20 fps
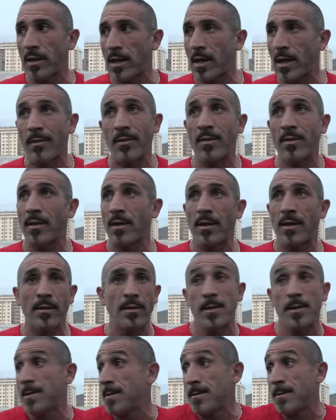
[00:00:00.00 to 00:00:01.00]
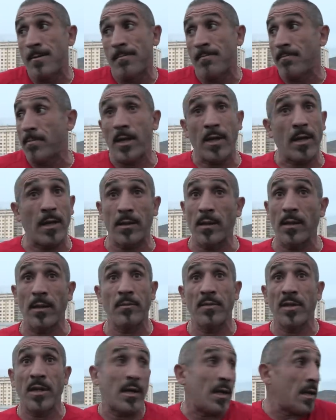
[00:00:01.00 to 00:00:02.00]
en la cabeza
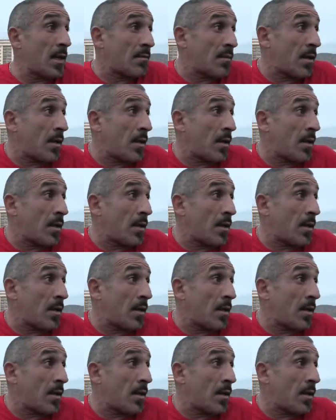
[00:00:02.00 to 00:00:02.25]
de que, ya